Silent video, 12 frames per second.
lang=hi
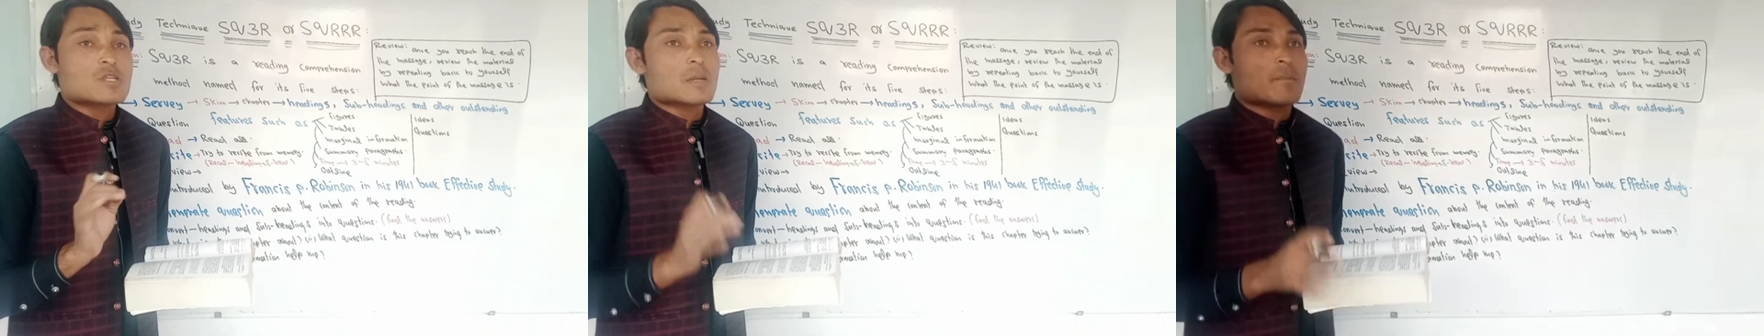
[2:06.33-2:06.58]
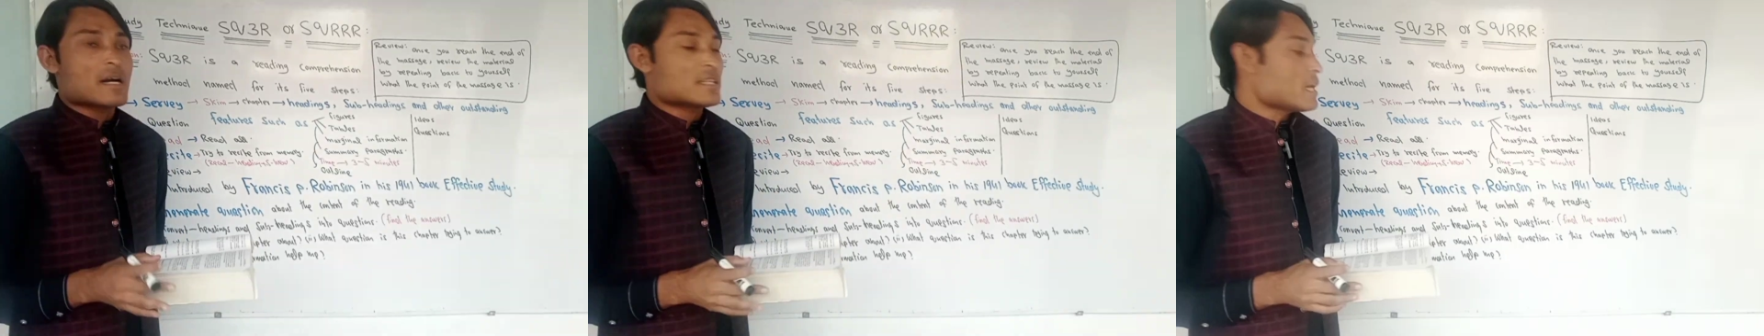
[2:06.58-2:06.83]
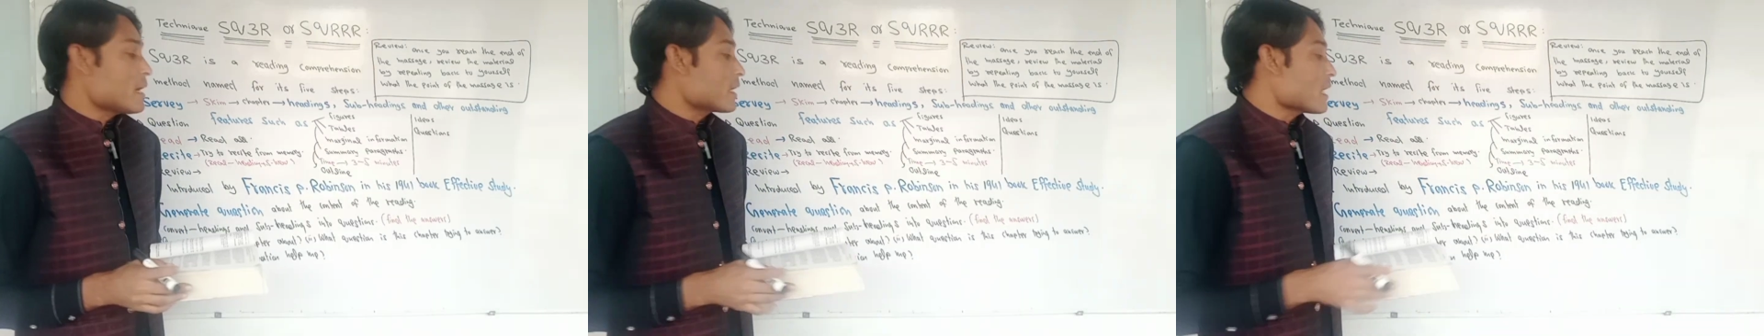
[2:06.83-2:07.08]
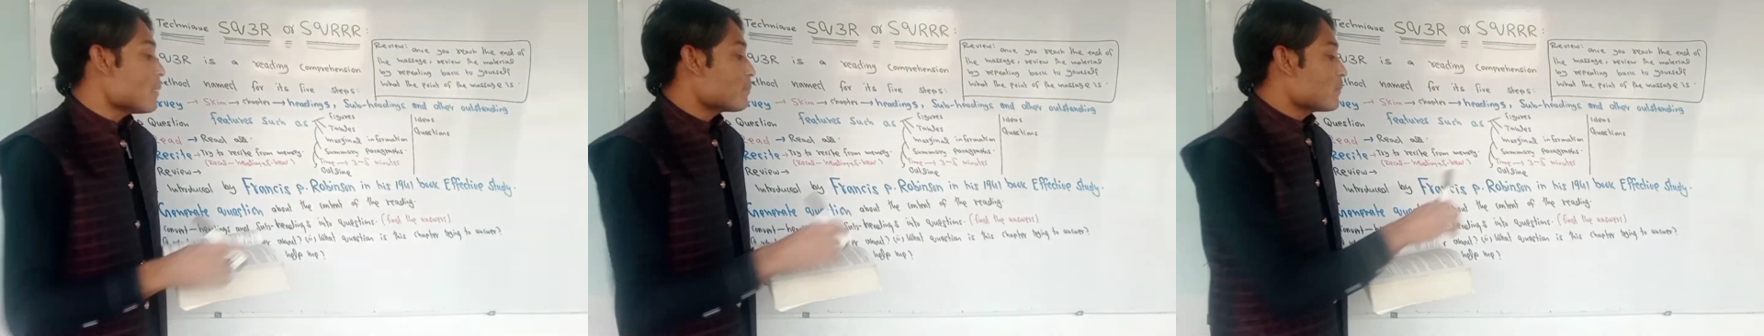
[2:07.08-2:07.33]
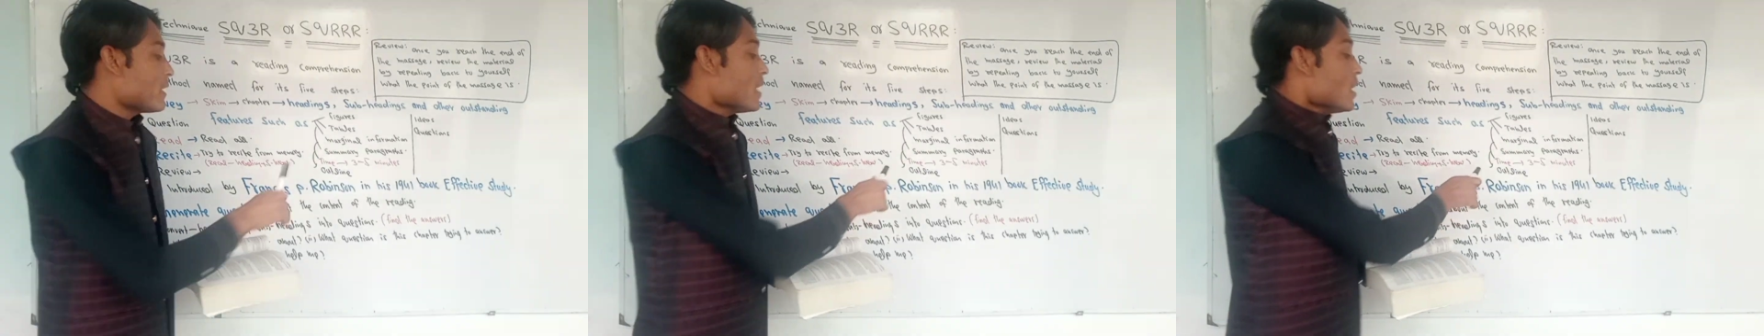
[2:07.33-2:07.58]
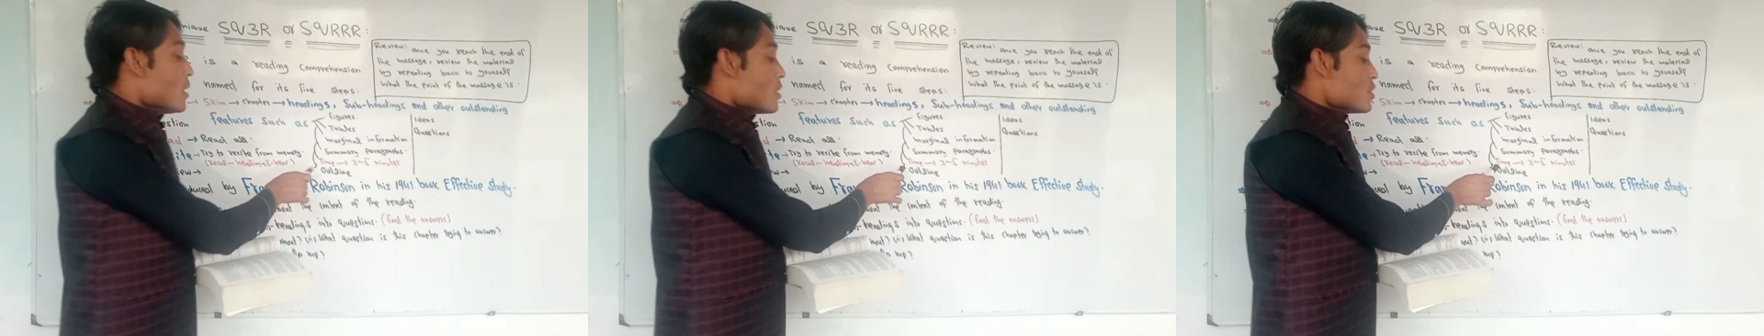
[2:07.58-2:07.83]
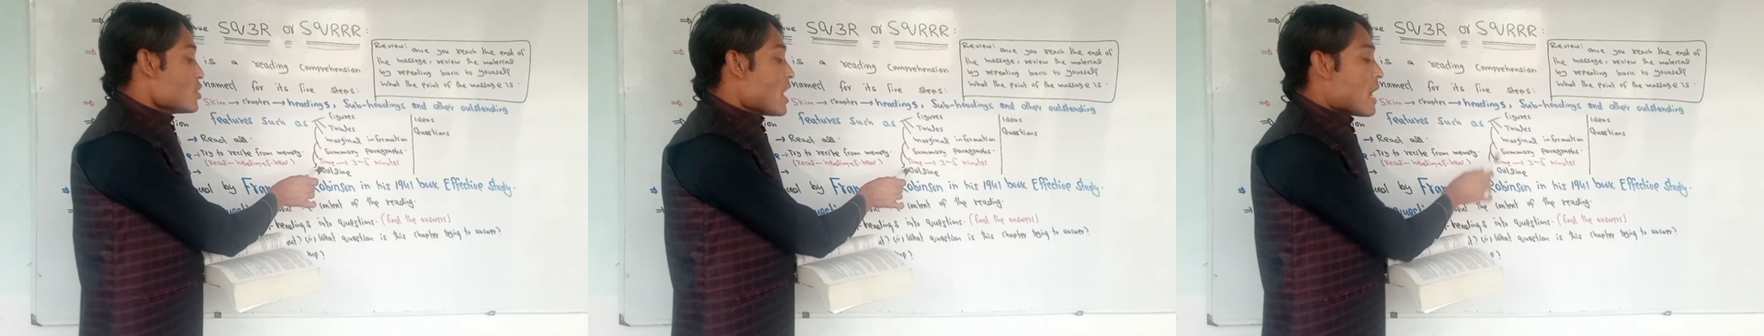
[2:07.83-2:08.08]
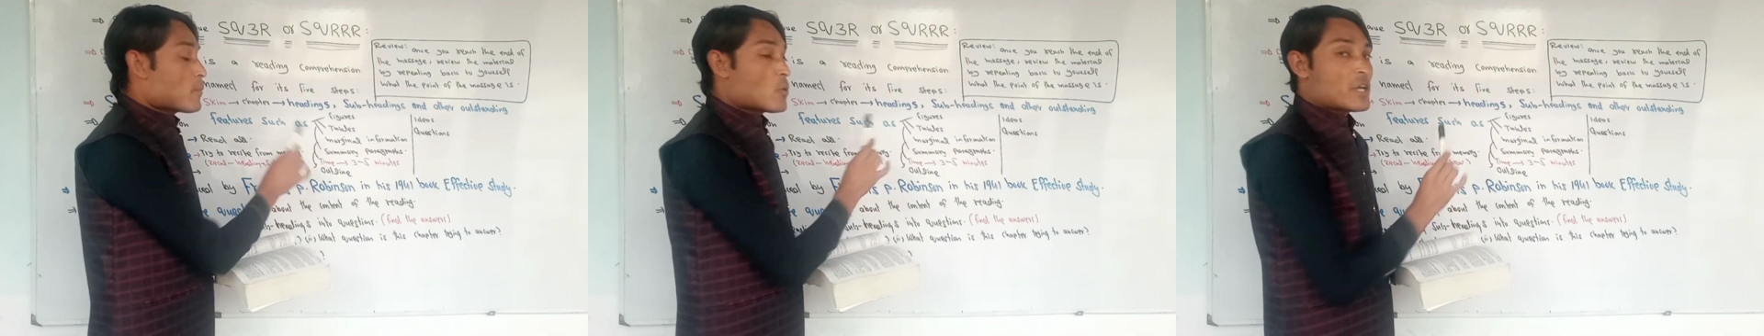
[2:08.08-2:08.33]
दूसरी बात यह है कि आपने ये
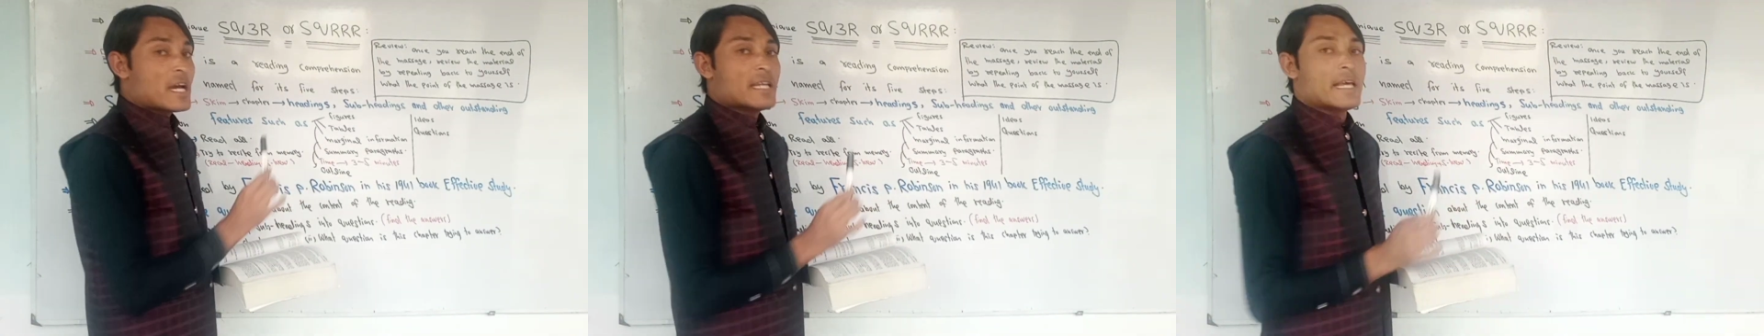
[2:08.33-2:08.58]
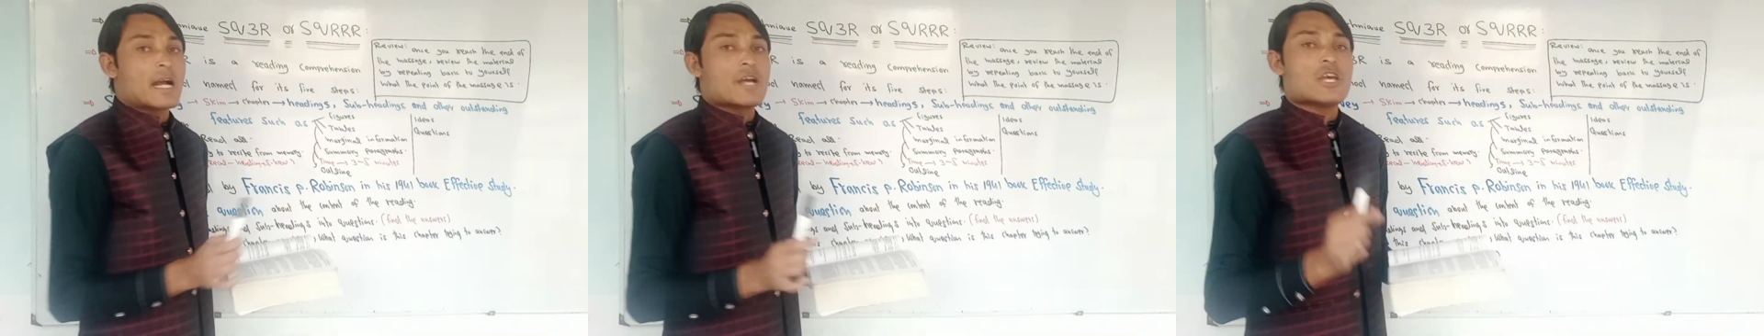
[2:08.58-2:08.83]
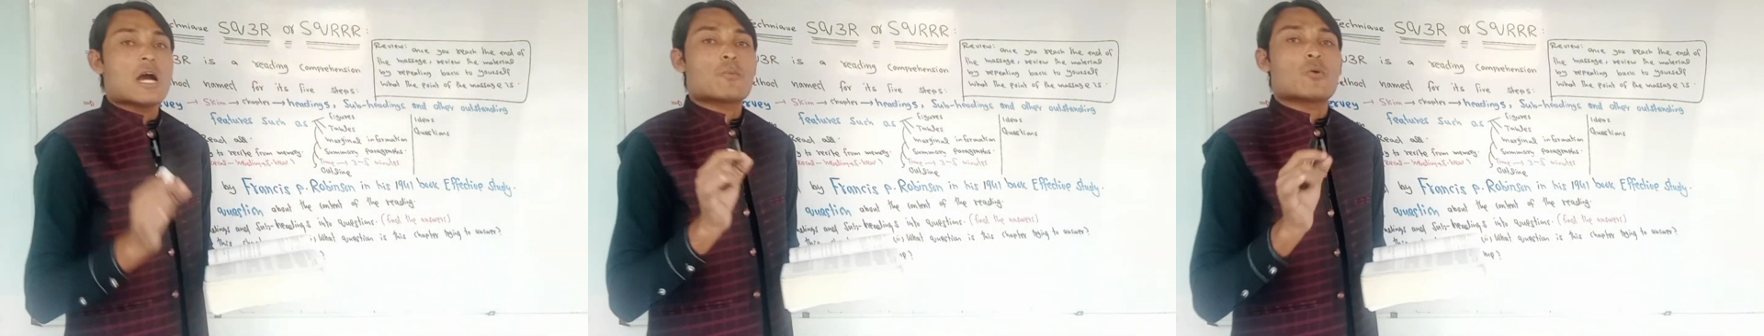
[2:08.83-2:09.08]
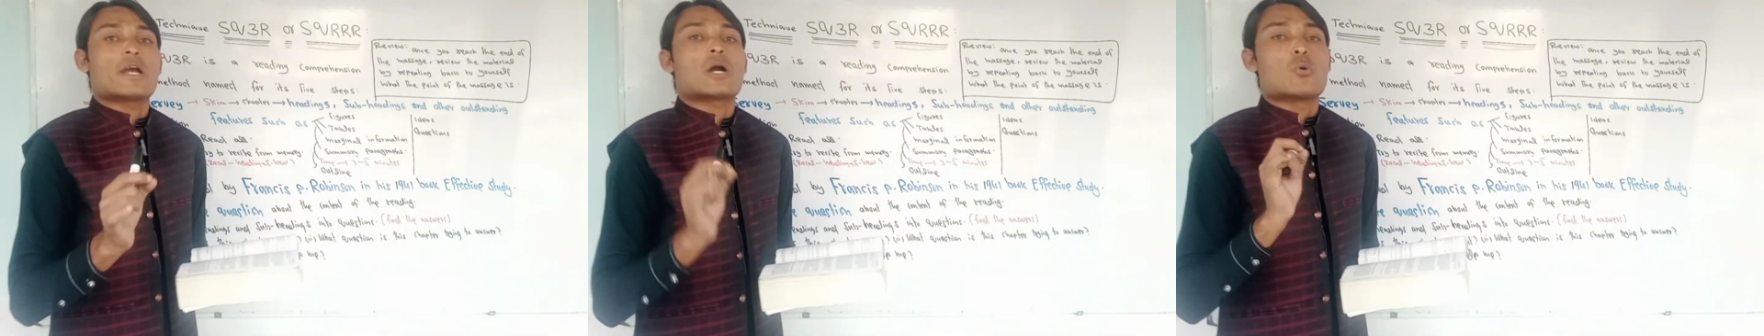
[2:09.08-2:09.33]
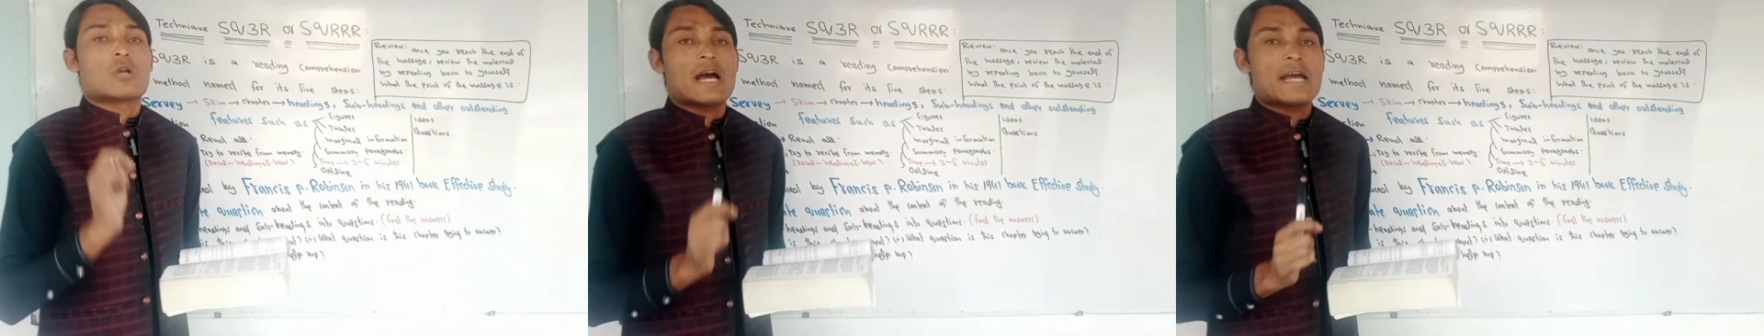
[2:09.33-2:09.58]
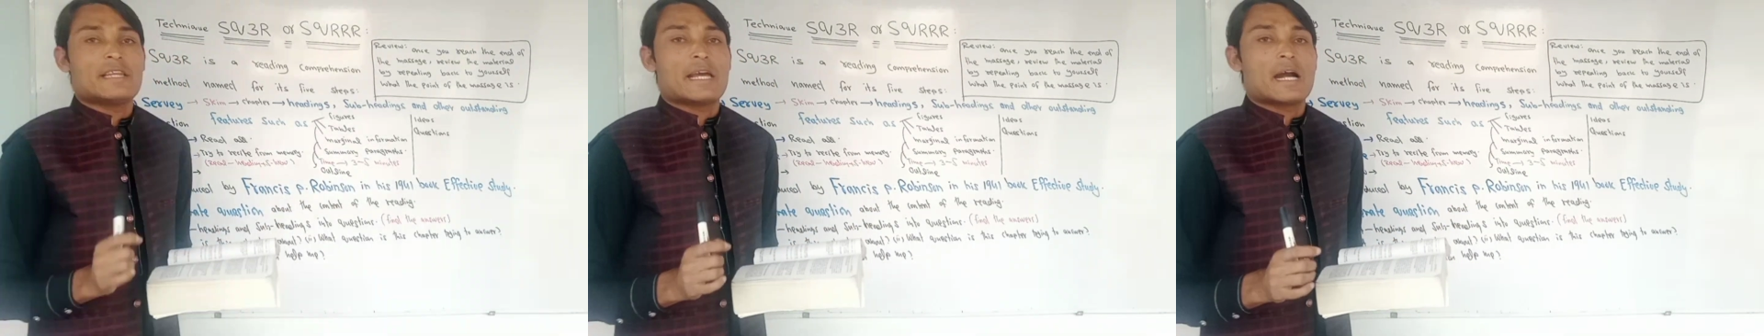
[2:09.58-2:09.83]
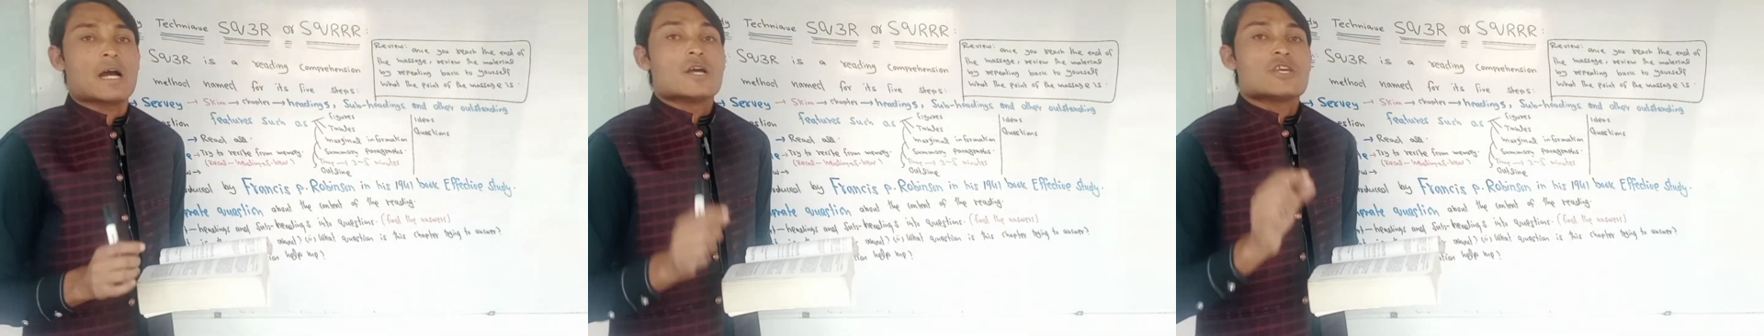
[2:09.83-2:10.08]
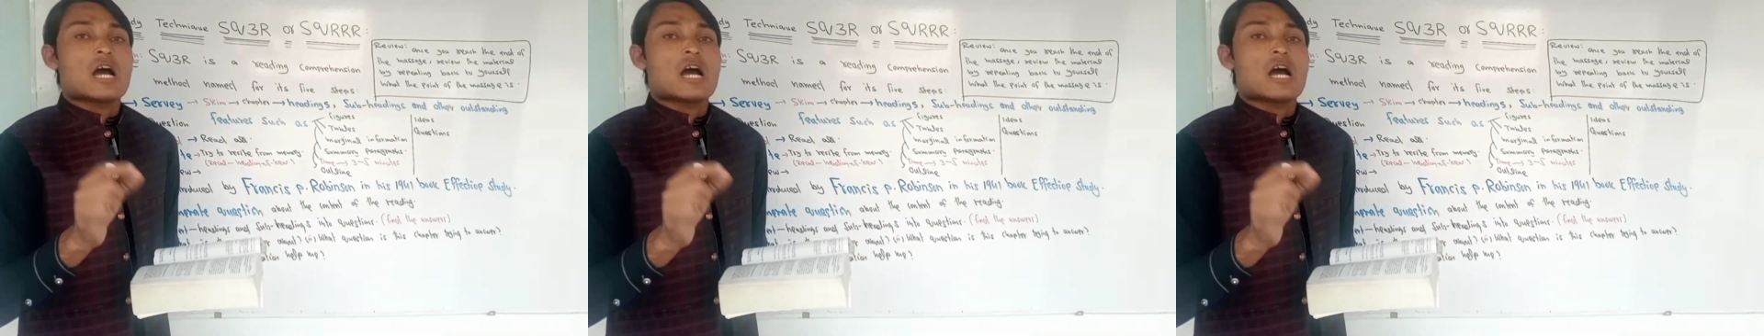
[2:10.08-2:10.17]
आपको क्या देगा ये आपको एक आउटलाइन देगा